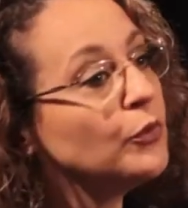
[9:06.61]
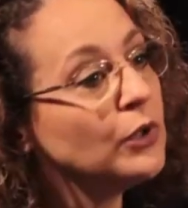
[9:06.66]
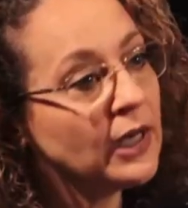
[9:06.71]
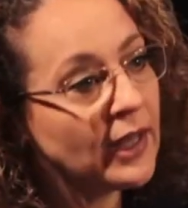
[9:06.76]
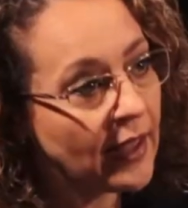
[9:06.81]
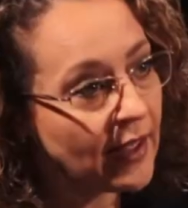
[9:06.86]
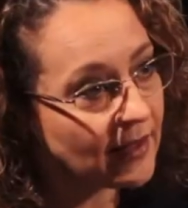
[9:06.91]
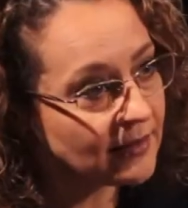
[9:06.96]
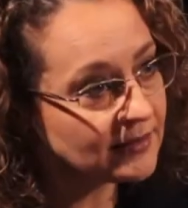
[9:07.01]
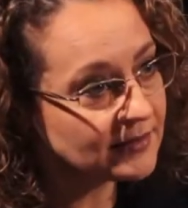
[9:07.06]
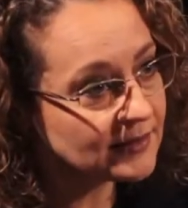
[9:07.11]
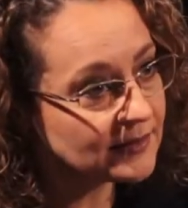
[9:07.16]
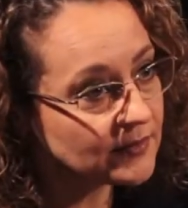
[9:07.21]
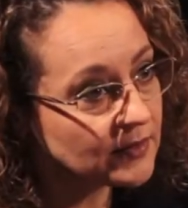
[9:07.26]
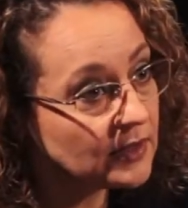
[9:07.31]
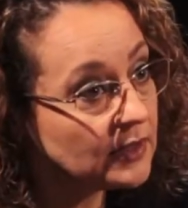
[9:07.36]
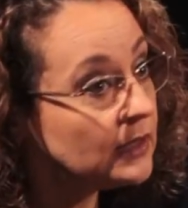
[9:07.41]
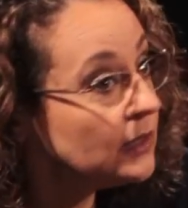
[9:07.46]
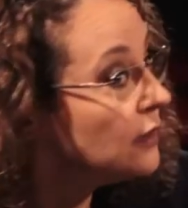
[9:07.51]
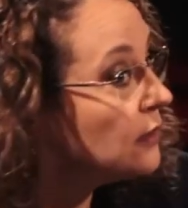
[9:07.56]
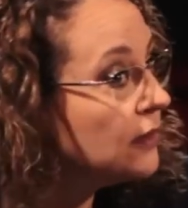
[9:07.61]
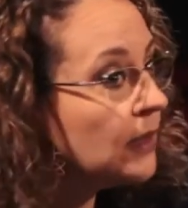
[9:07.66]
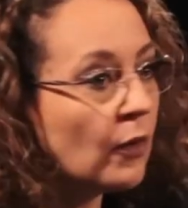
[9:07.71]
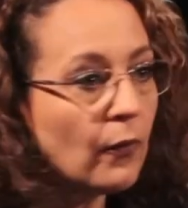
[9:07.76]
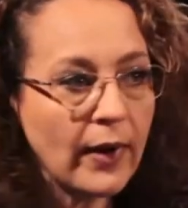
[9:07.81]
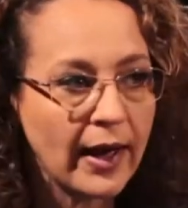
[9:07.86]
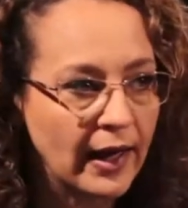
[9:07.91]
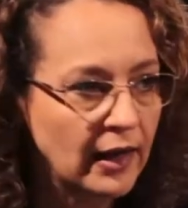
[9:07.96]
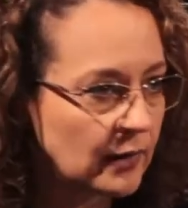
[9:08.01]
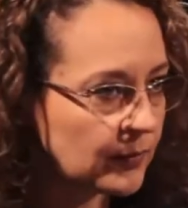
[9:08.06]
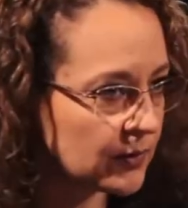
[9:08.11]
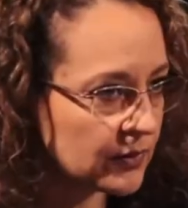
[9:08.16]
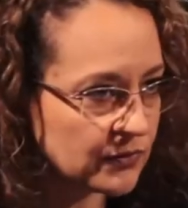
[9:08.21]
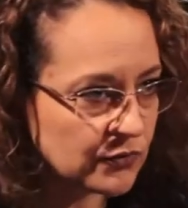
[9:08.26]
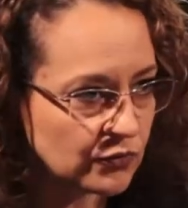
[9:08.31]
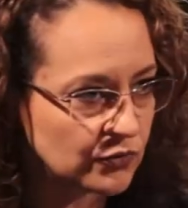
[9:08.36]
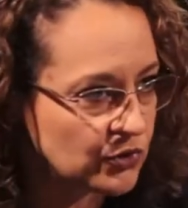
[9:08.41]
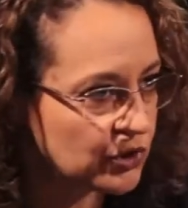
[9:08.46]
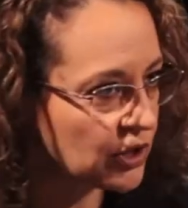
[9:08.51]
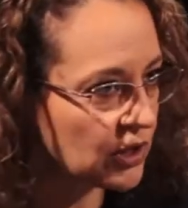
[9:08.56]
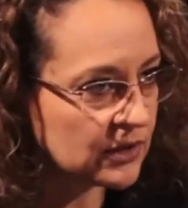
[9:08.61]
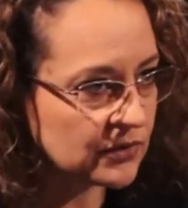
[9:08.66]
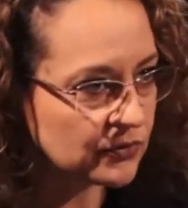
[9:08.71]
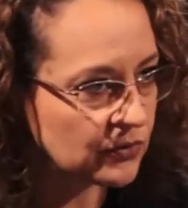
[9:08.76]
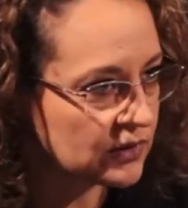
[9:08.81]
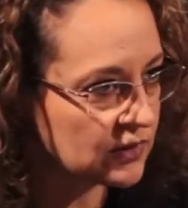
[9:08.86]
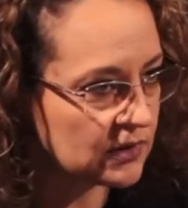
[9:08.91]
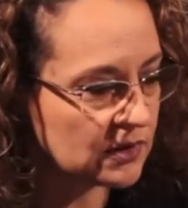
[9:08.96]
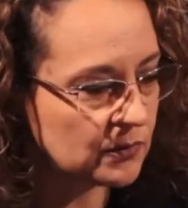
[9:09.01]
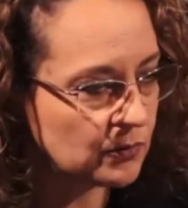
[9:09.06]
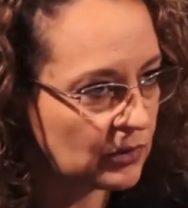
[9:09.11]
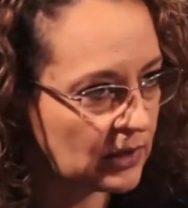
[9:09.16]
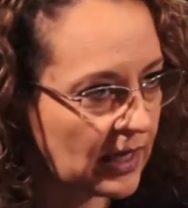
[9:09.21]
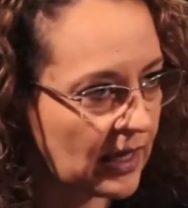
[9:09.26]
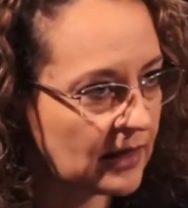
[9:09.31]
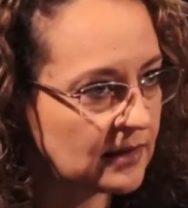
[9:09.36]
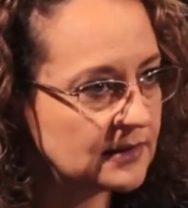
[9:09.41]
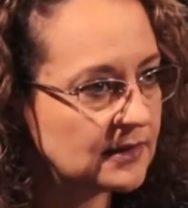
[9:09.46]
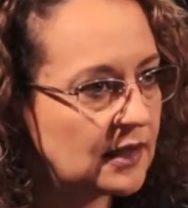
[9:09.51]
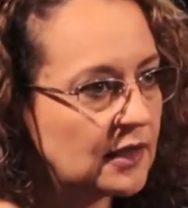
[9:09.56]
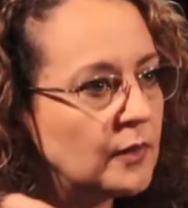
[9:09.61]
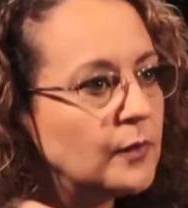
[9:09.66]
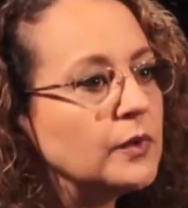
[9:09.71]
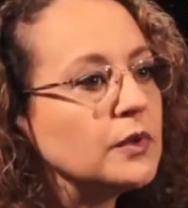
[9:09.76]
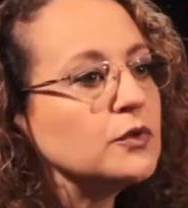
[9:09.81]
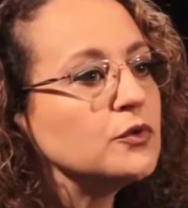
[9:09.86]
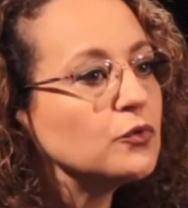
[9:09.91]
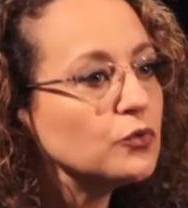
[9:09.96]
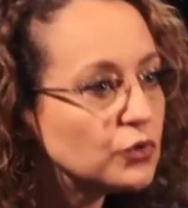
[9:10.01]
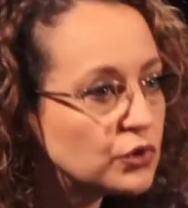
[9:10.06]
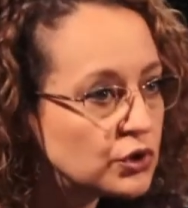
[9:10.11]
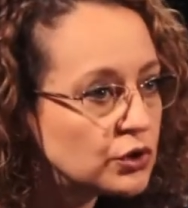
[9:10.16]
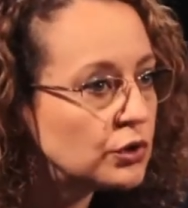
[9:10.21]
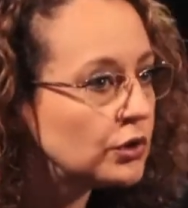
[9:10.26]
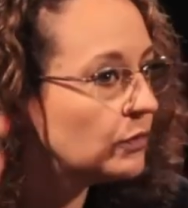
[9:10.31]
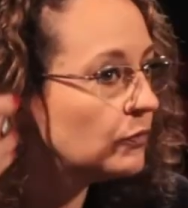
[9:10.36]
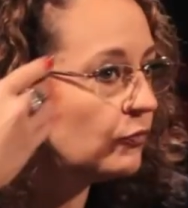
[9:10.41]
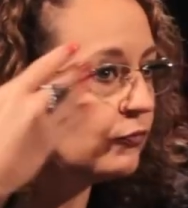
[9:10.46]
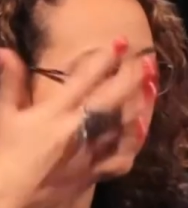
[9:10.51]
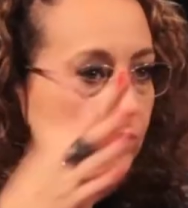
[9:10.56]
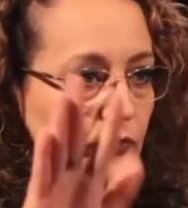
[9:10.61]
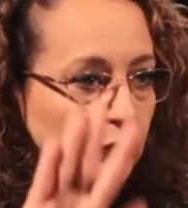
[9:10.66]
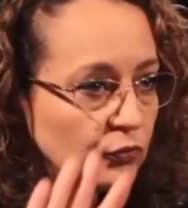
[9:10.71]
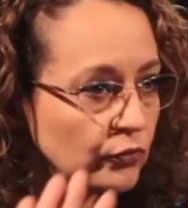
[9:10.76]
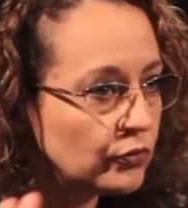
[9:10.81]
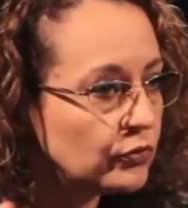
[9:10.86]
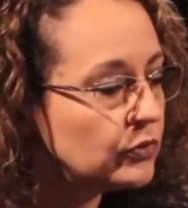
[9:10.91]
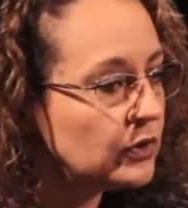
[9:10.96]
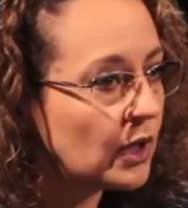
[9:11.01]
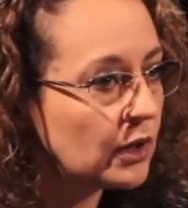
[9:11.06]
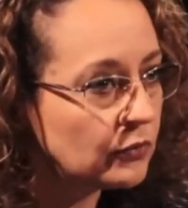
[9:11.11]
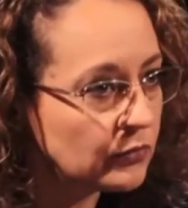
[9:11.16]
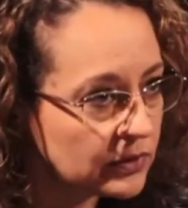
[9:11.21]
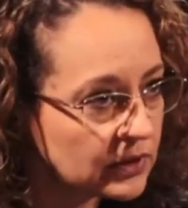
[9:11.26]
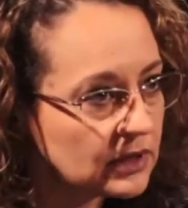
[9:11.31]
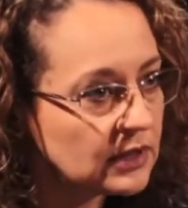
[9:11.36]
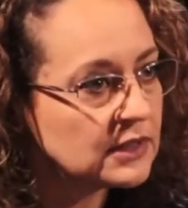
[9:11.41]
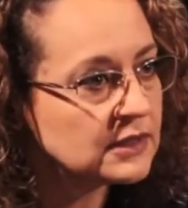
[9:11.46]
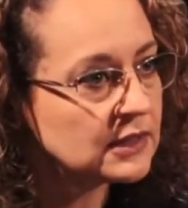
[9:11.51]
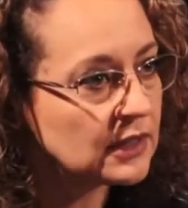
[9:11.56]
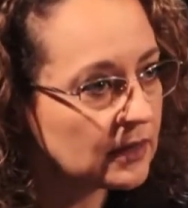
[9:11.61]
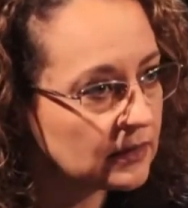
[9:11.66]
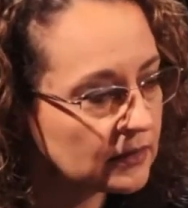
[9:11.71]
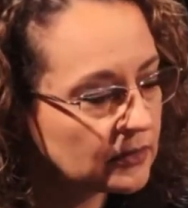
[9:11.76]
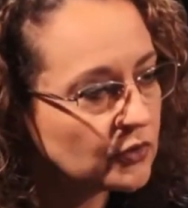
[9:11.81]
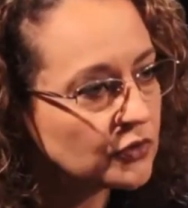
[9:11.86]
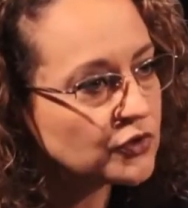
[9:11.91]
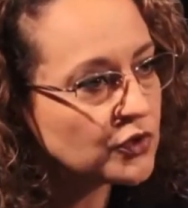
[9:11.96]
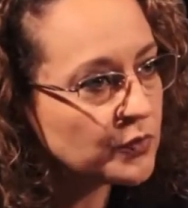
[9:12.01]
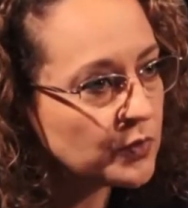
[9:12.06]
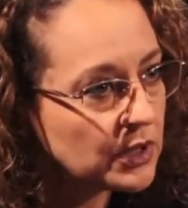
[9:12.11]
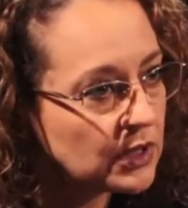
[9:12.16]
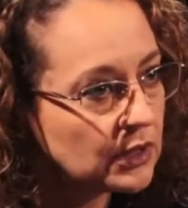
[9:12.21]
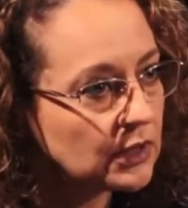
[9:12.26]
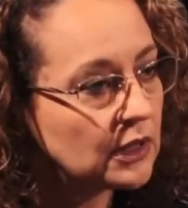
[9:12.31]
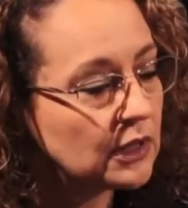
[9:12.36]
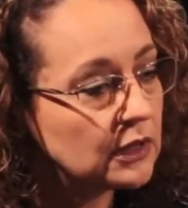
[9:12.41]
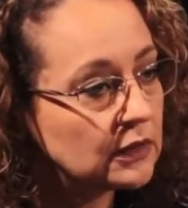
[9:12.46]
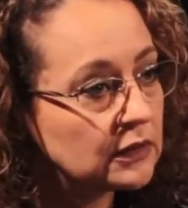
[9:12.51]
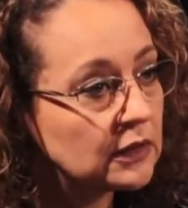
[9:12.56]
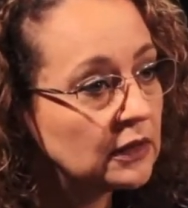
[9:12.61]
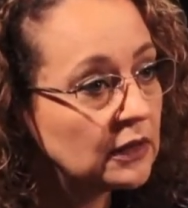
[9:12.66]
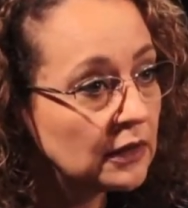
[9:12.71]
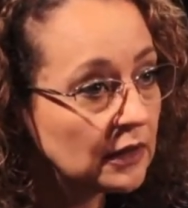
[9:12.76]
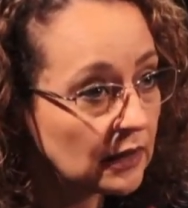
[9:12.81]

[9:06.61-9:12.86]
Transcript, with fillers: mulheres e não era para discutir questões das mulheres, era para discutir o futuro da luta da esquerda norte-americana americano,